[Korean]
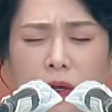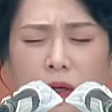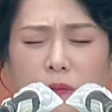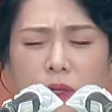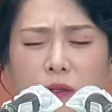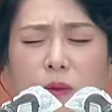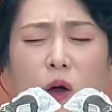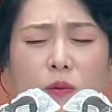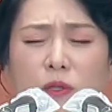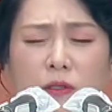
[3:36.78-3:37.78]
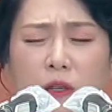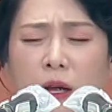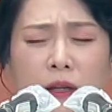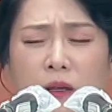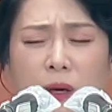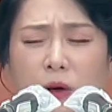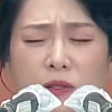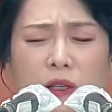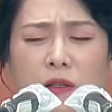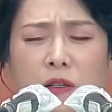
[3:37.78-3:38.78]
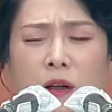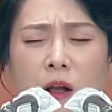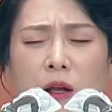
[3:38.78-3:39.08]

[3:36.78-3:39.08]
믿음이 없이는 하나님의 역사를